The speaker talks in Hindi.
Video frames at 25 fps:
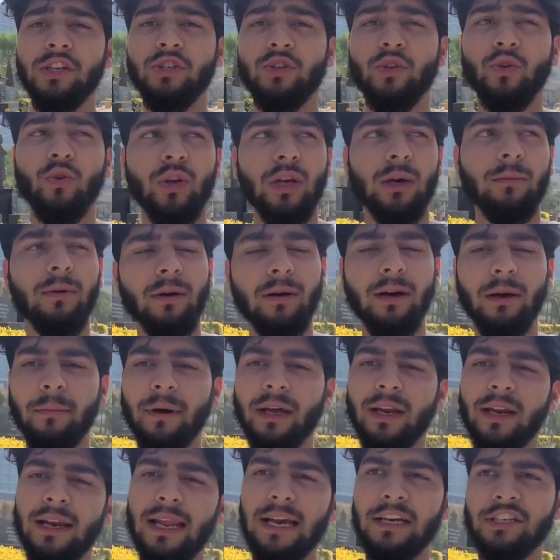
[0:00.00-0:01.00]
की ओर अब
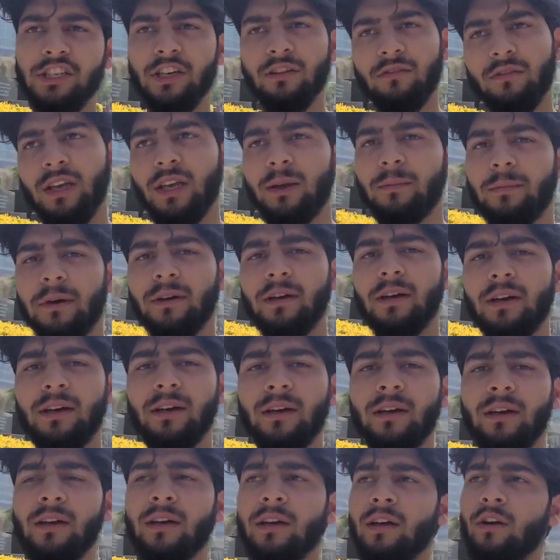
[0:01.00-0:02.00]
हमारे लेक्चर वहीं पे है
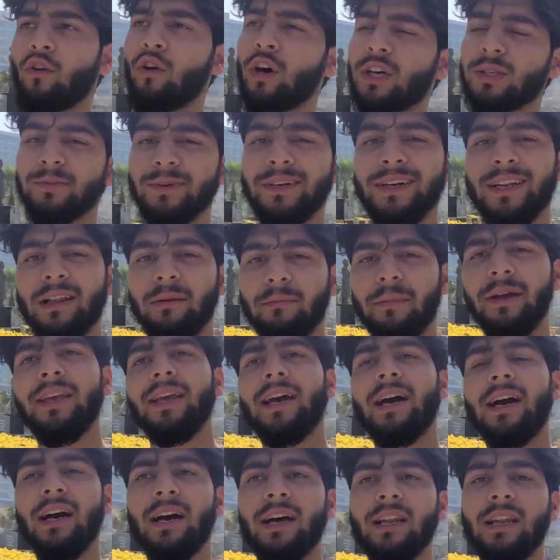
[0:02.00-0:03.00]
हॉस्पिटल में
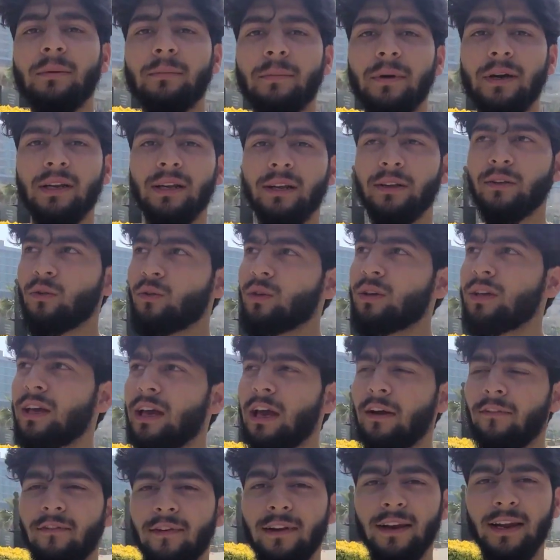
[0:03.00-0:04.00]
यहाँ आना पड़ा क्योंकि
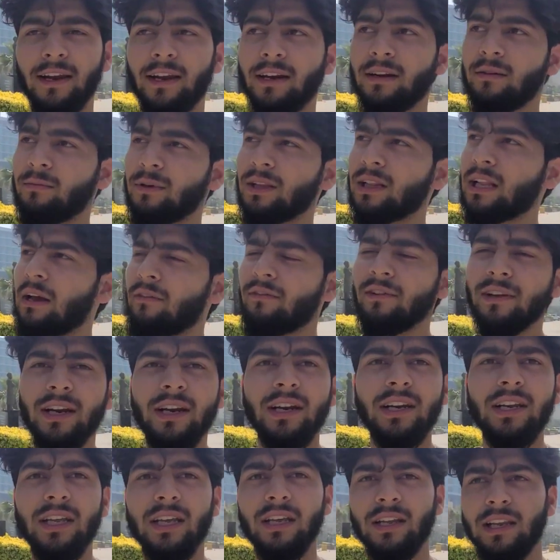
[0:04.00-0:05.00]
एफिलेट मत
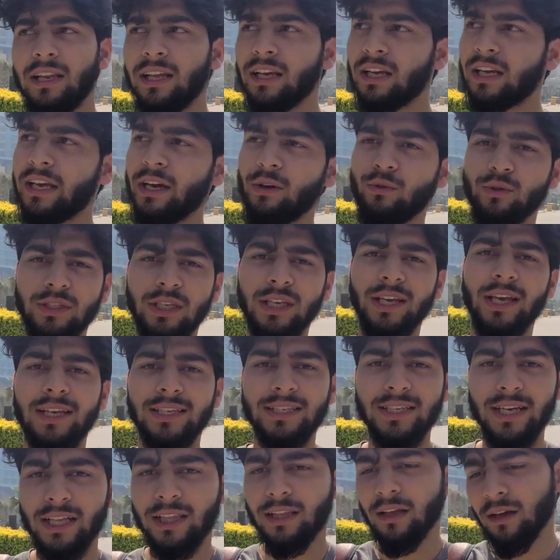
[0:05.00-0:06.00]
एफिलेट नहीं है लिंक है उसी के
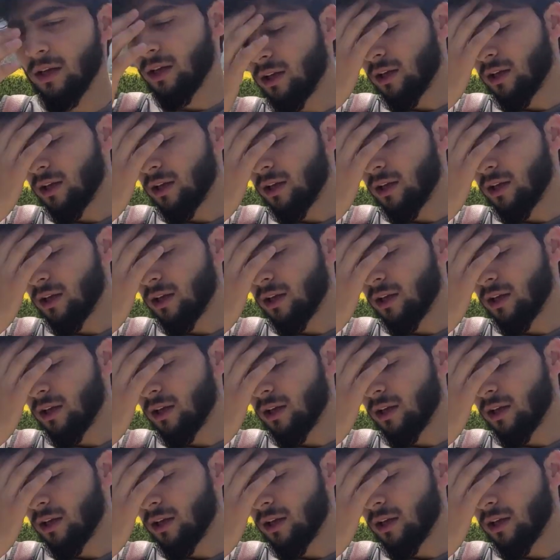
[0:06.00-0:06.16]
साथ